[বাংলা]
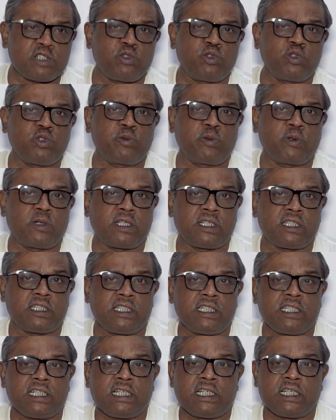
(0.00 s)
গুরু বলে
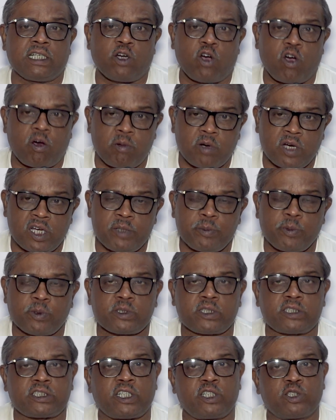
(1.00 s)
অভয়
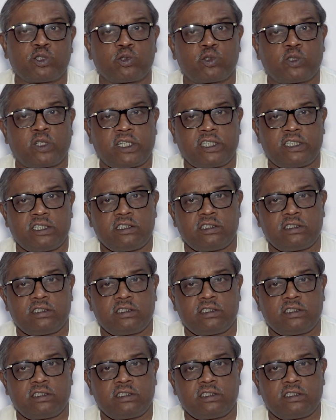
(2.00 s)
পথে সেই তো নাই